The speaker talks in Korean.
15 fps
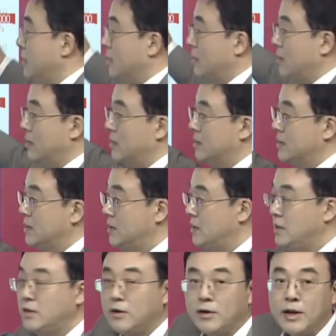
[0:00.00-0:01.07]
어,
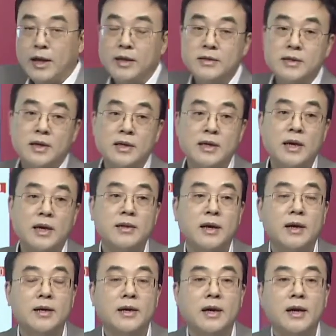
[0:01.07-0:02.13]
이전에 이제 이
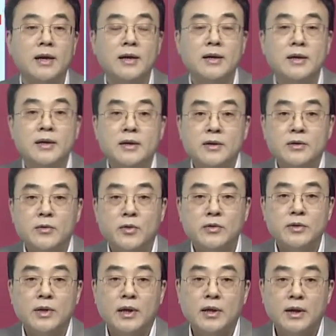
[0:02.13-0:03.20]
회사가
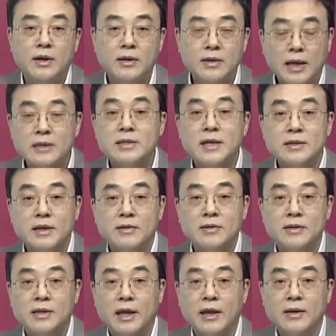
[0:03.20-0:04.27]
코스, 어,
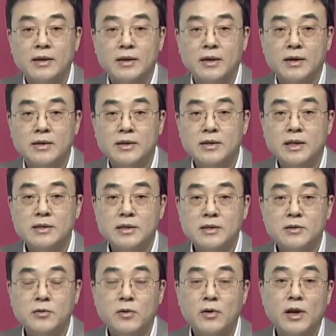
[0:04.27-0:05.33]
상장됐을 때 어, 그때 이제
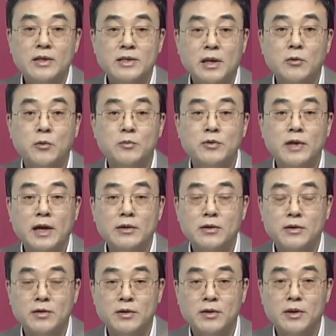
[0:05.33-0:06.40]
시초가가 제일 높은
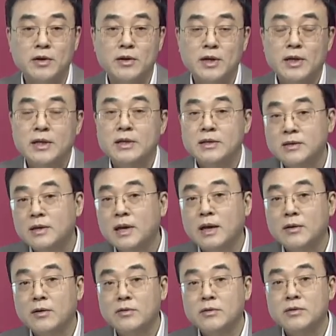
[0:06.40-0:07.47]
가격이거든요. 그
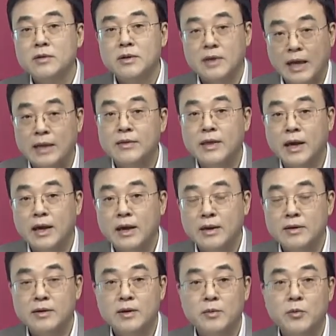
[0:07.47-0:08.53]
가격은 간다
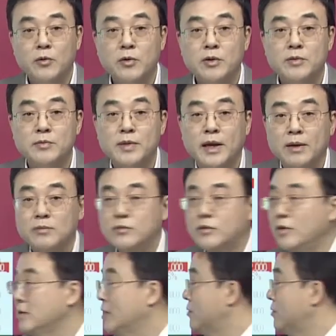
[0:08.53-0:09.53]
이렇게 보고 있습니다. 물론 이제